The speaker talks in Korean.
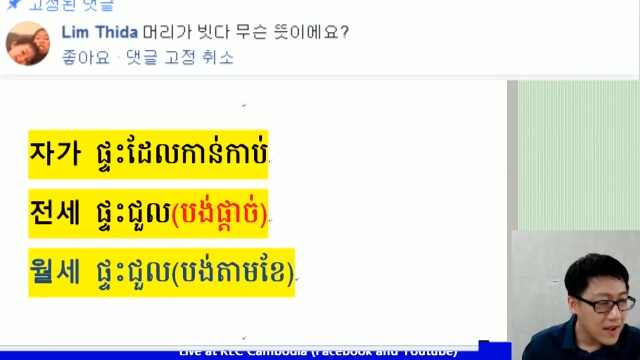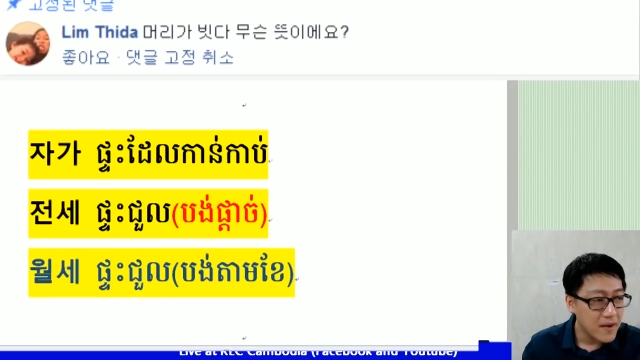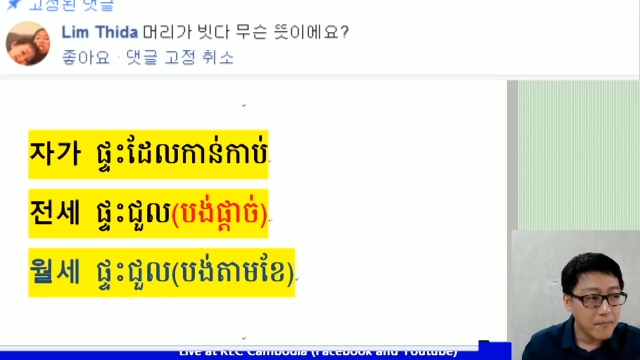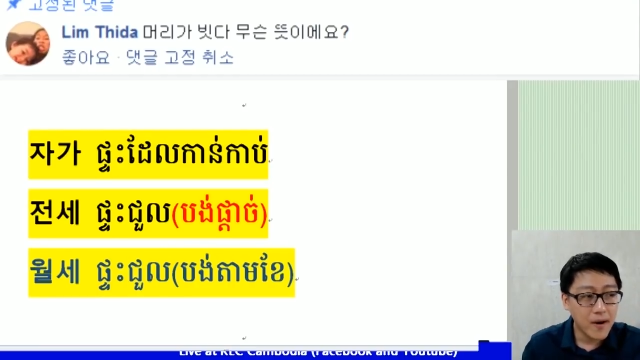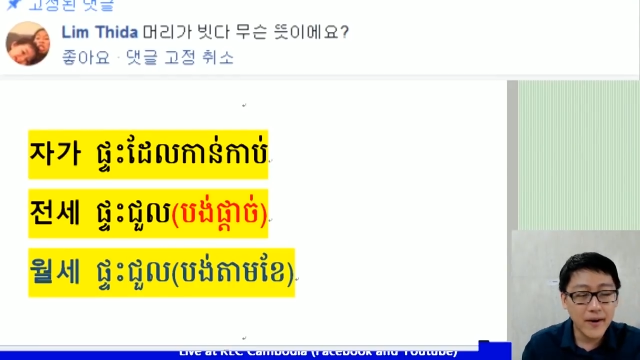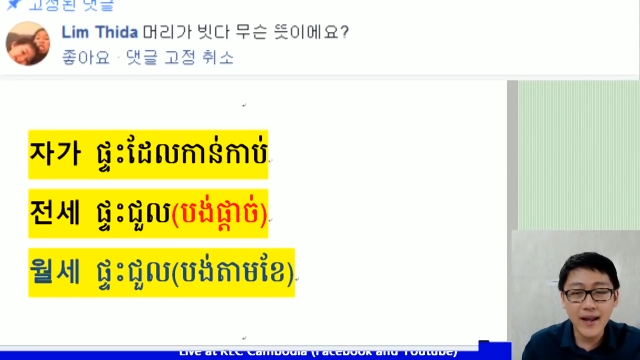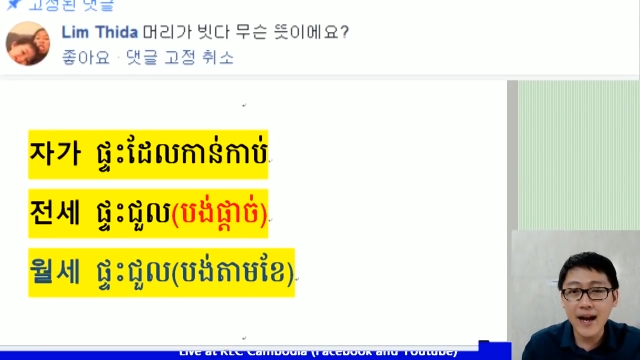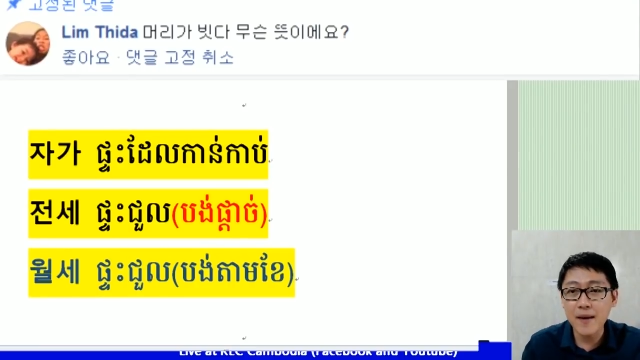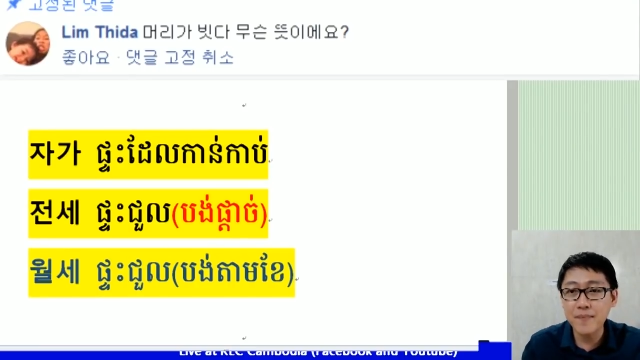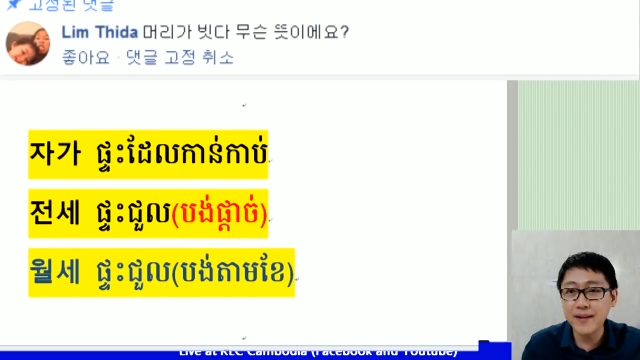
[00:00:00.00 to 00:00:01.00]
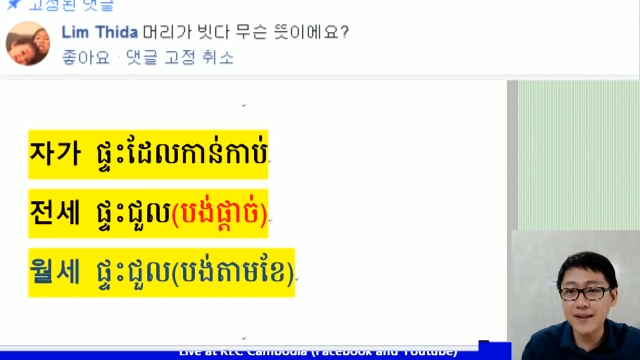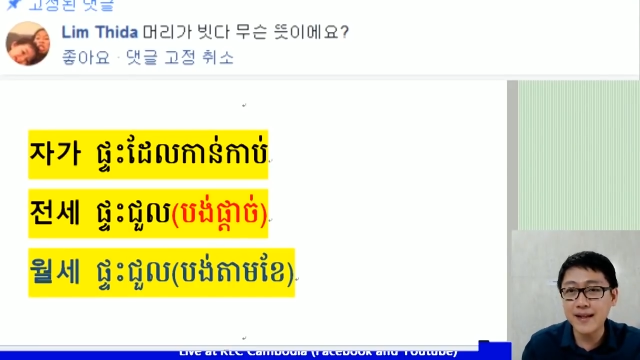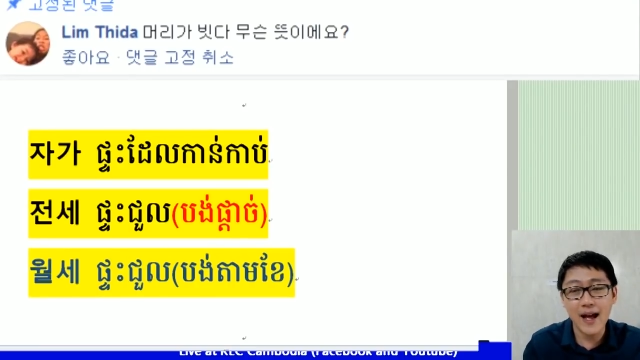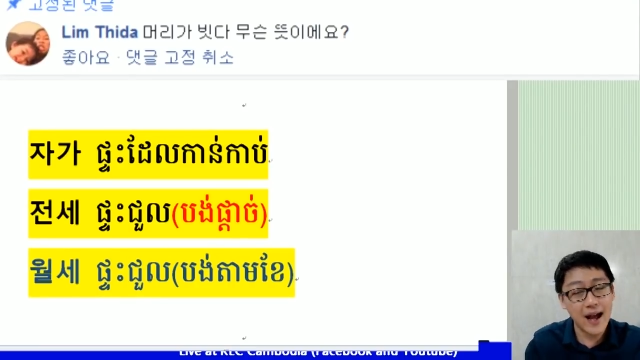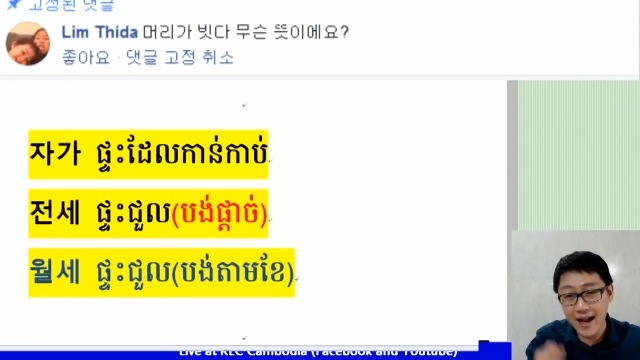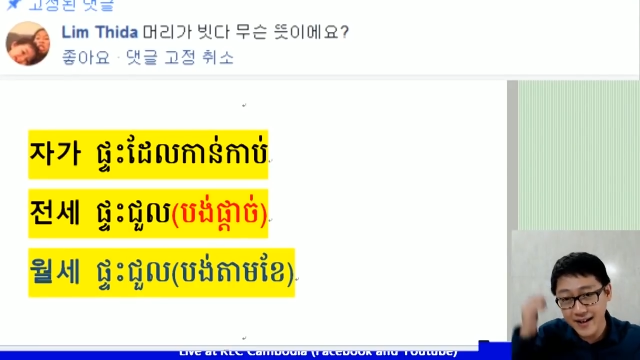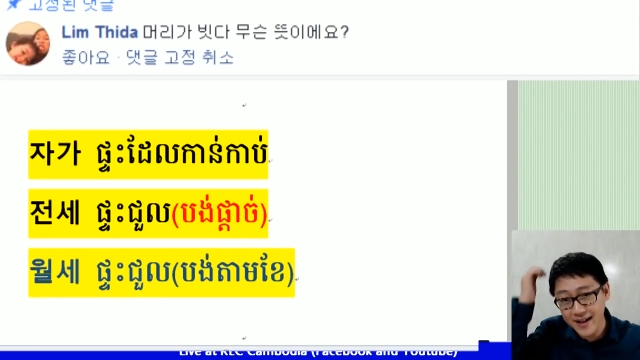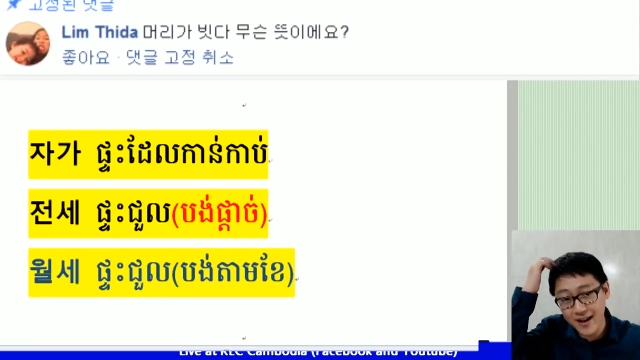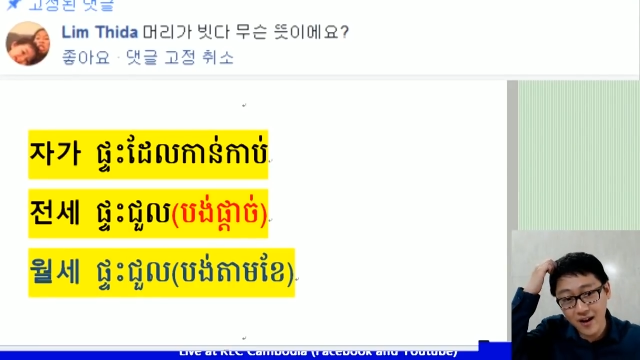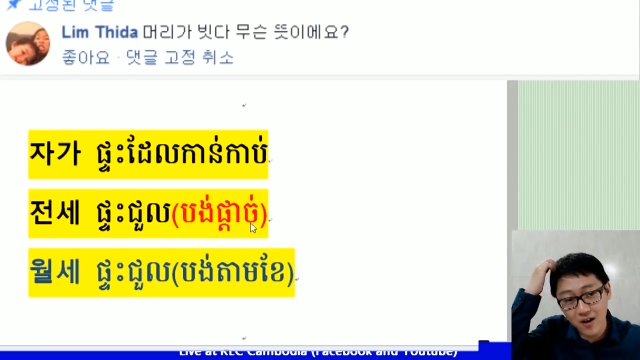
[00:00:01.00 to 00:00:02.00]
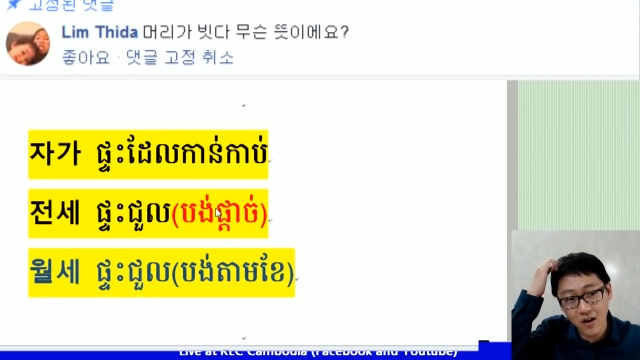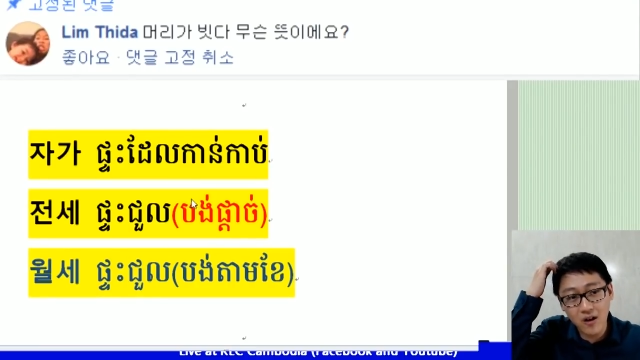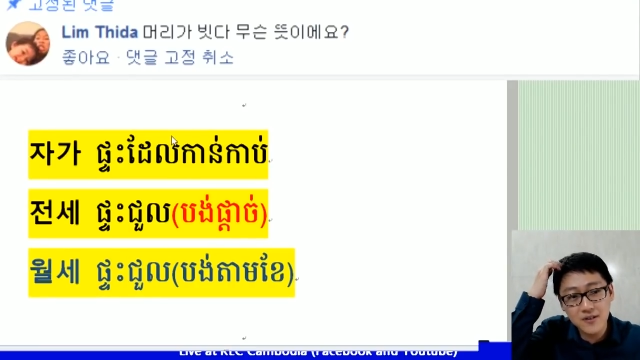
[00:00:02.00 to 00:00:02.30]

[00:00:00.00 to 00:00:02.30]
머리가 빗다 아니에요.